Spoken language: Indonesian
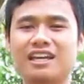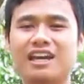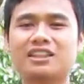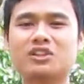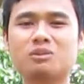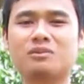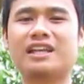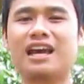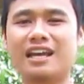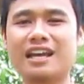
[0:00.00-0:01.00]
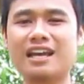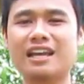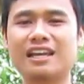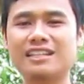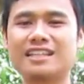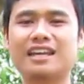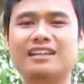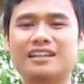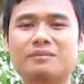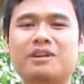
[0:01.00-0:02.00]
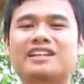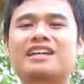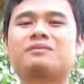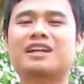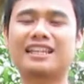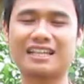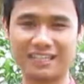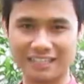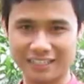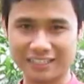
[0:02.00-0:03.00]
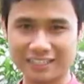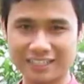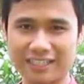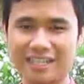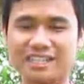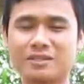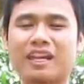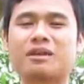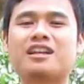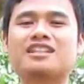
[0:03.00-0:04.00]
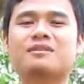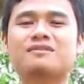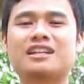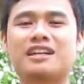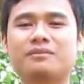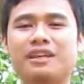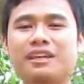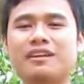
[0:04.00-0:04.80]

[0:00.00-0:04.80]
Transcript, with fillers: atau memelihara lisan dan perkataan-perkataan kita. Sebagaimana sabda Nabi,